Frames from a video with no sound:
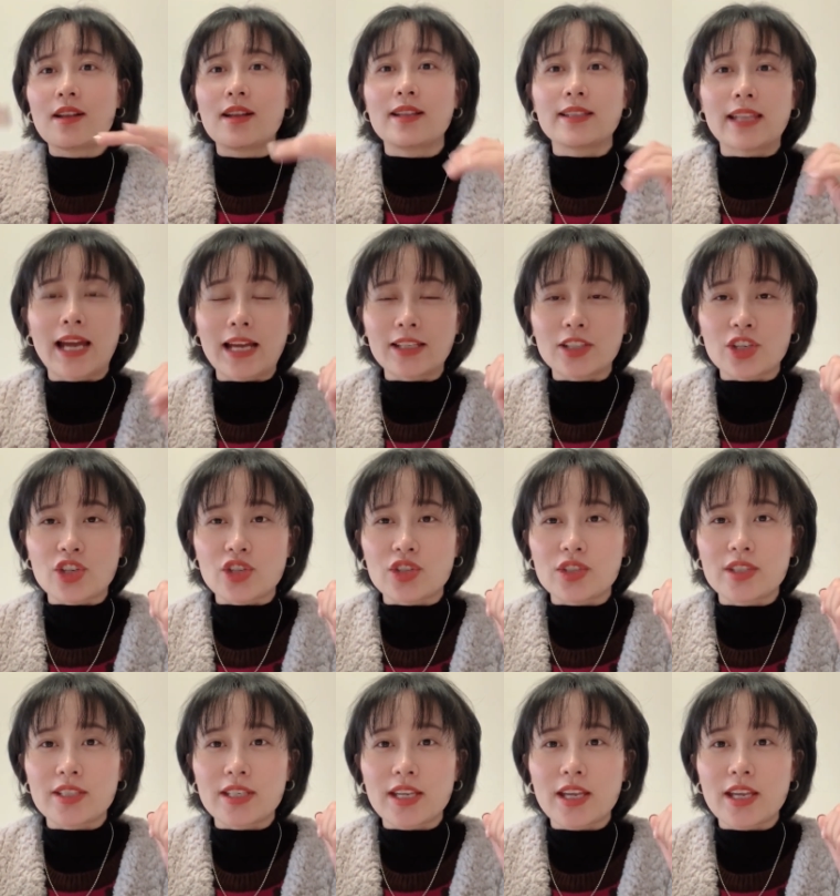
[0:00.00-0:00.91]
它的
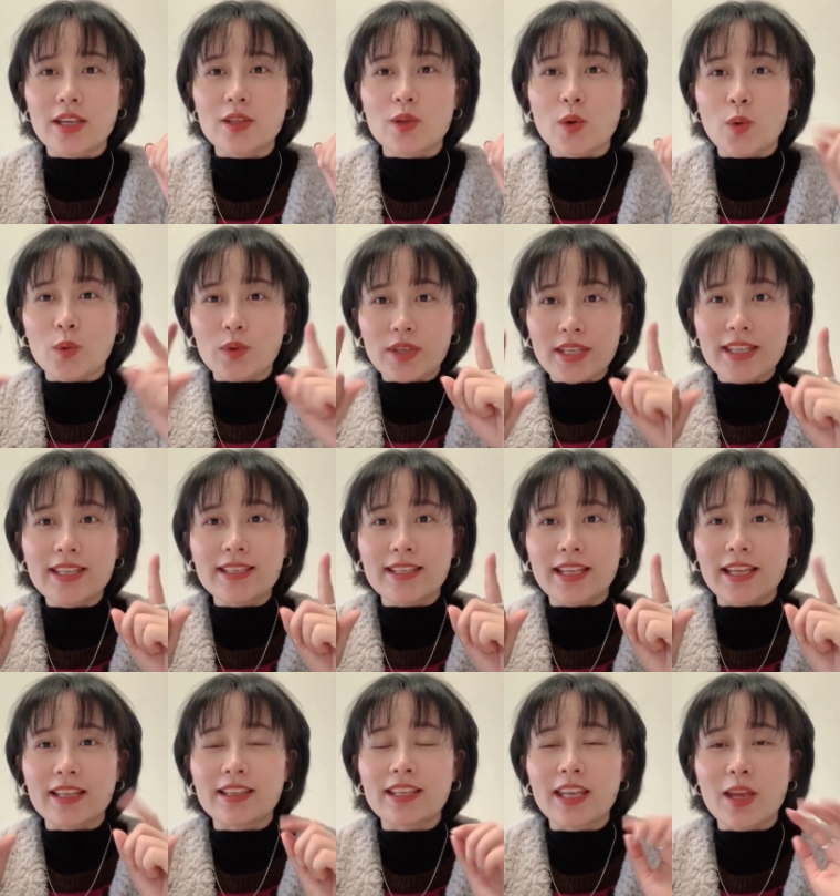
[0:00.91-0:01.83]
时间有一
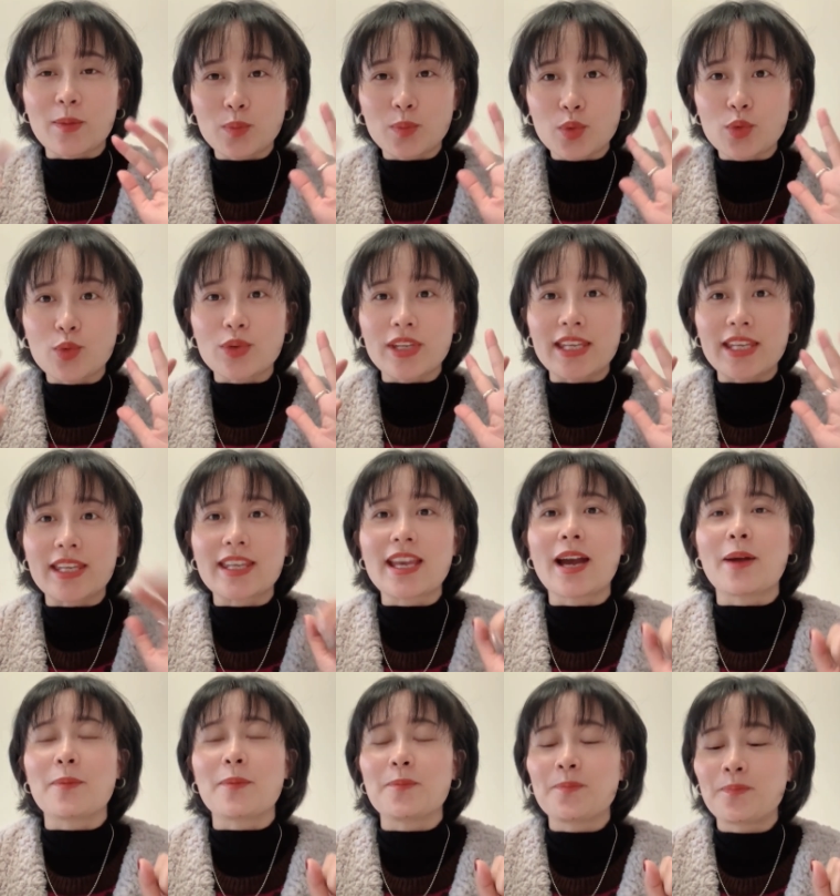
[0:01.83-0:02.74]
点点不一
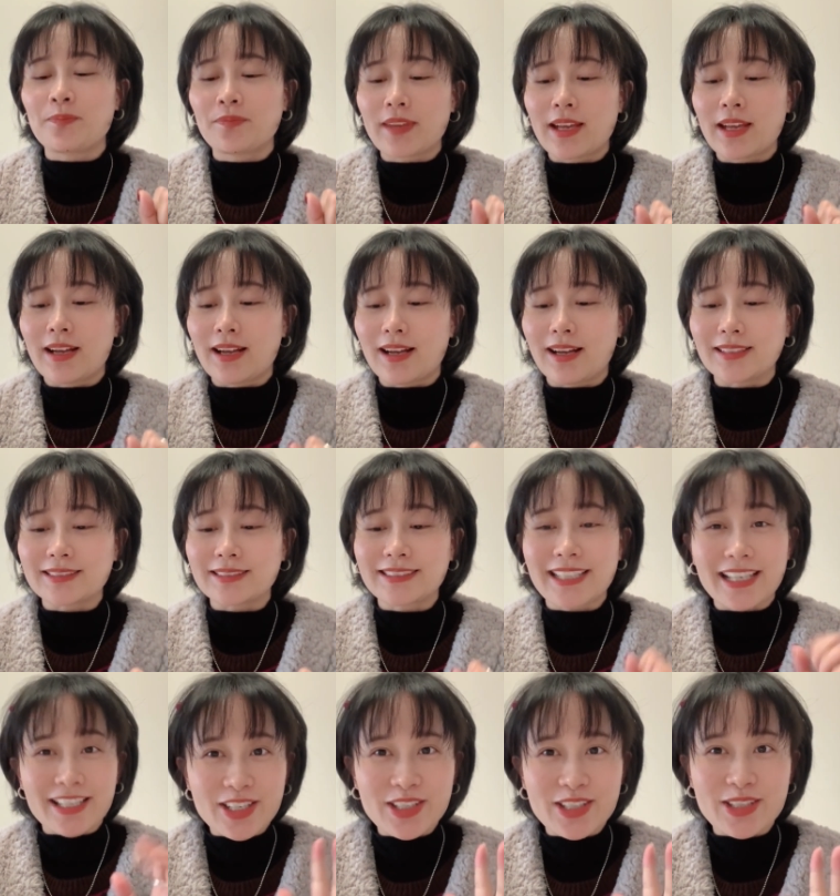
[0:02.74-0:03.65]
样啊，
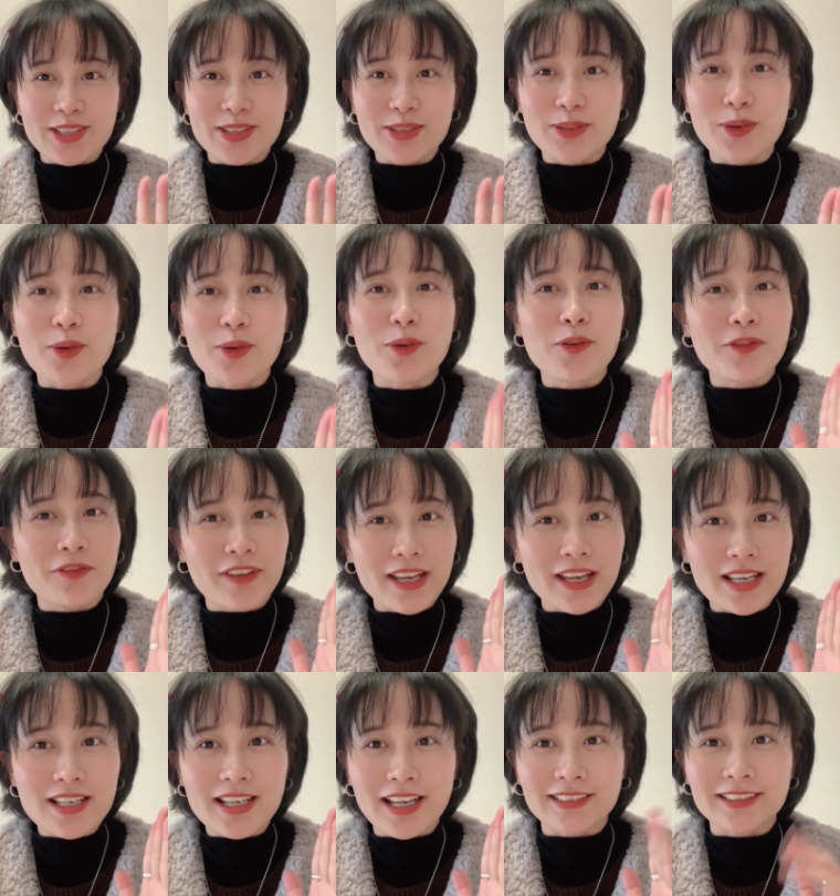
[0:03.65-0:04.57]
但是都非
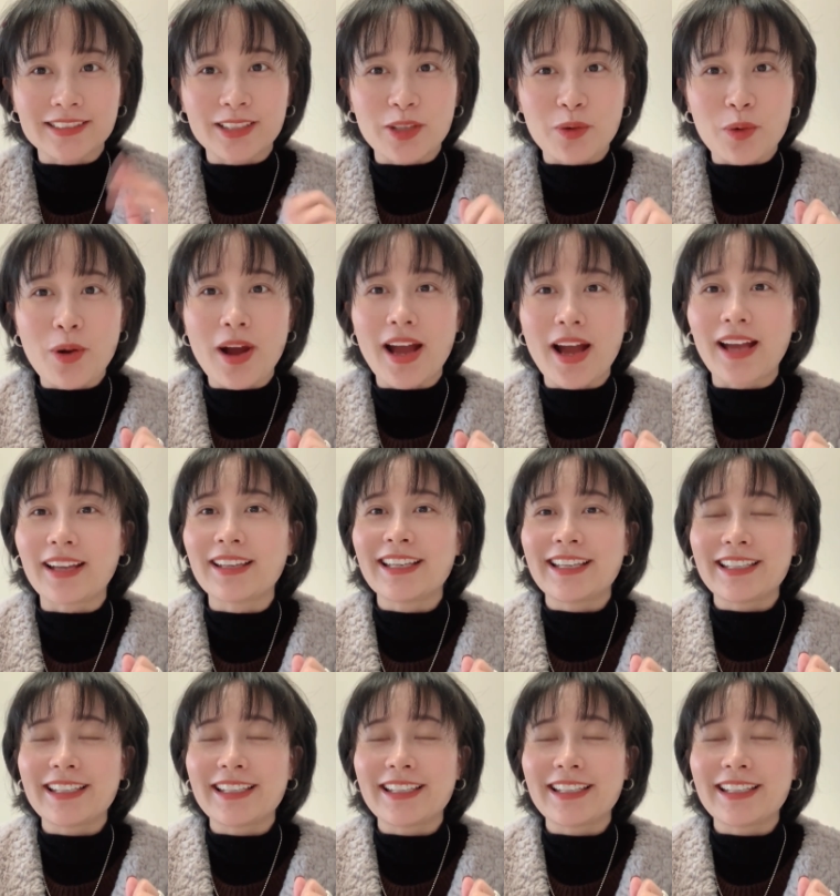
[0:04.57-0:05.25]
常的快，